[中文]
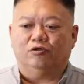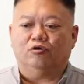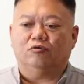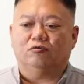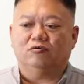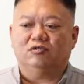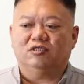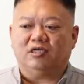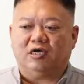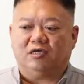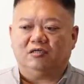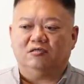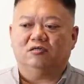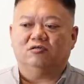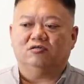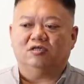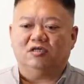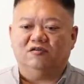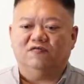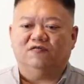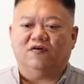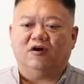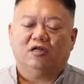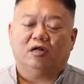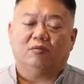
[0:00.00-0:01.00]
东这样的
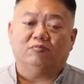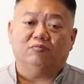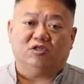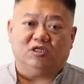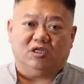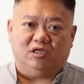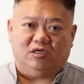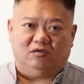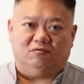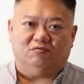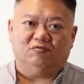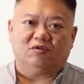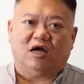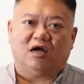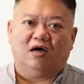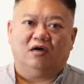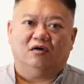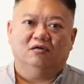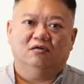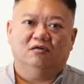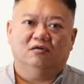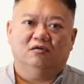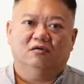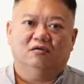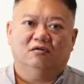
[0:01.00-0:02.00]
地方，他们地很大，
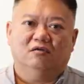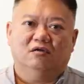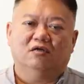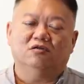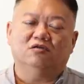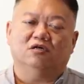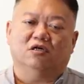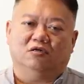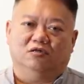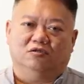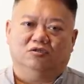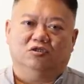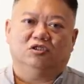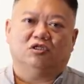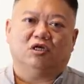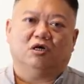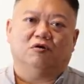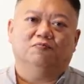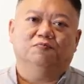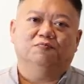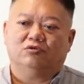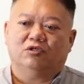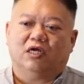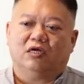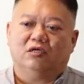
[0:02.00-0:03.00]
那人很少，
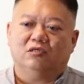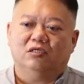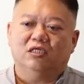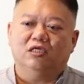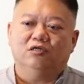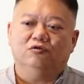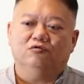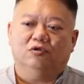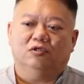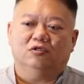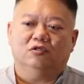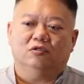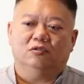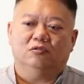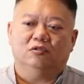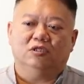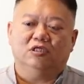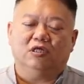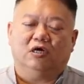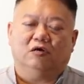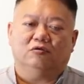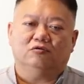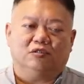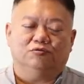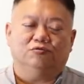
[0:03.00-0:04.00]
所以他的医院的医
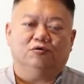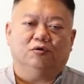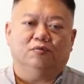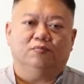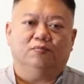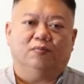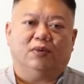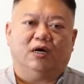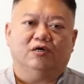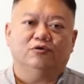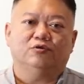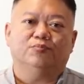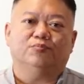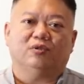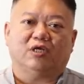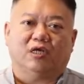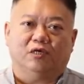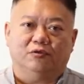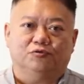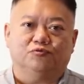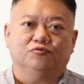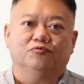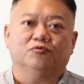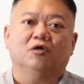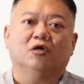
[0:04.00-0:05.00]
疗资源本来就不太
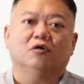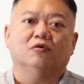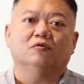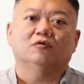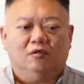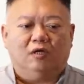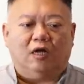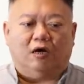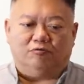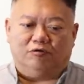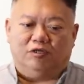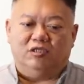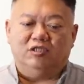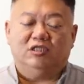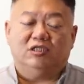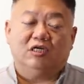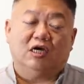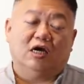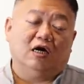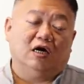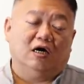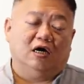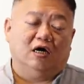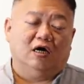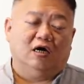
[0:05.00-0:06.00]
足够。老人
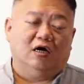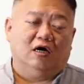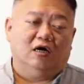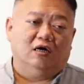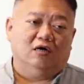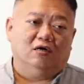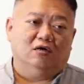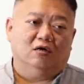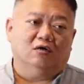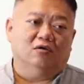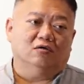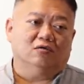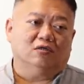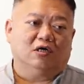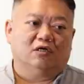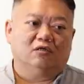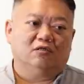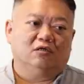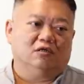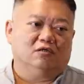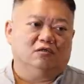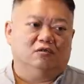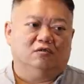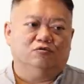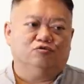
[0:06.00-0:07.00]
家啊，哦，他
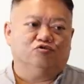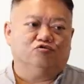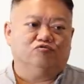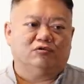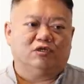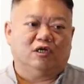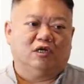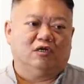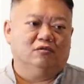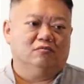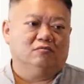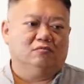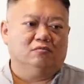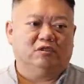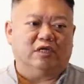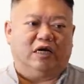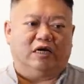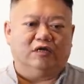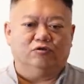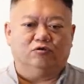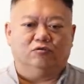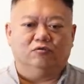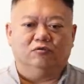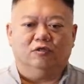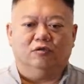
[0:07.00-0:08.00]
他可能住在
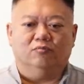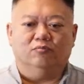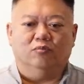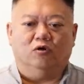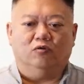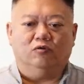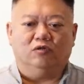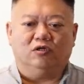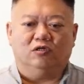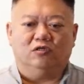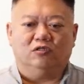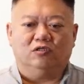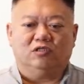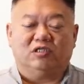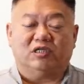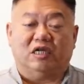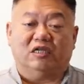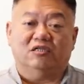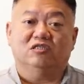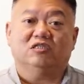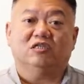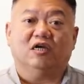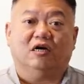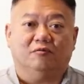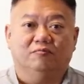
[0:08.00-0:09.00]
台东的某一个
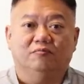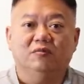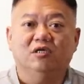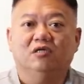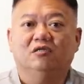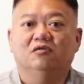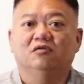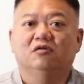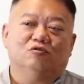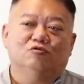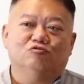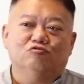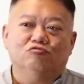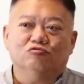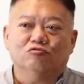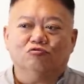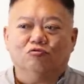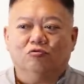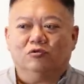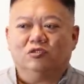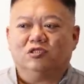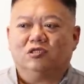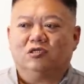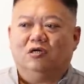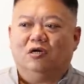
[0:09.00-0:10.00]
山上面，如
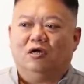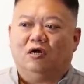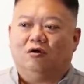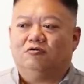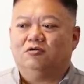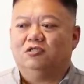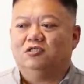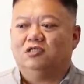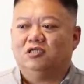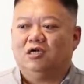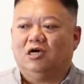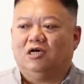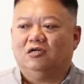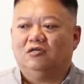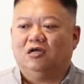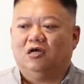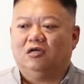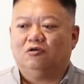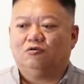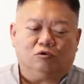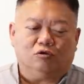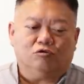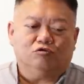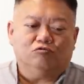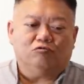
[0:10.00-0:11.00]
果这个老人家他
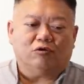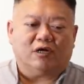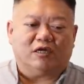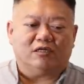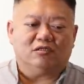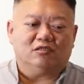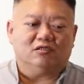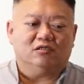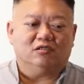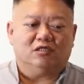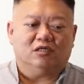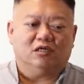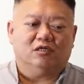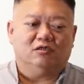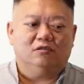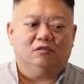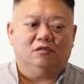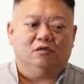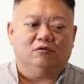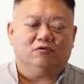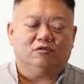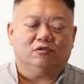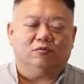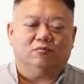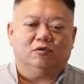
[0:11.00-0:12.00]
突然之间
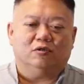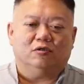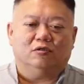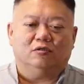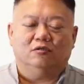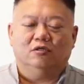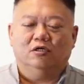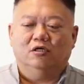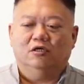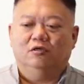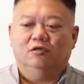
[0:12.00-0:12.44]
有什么。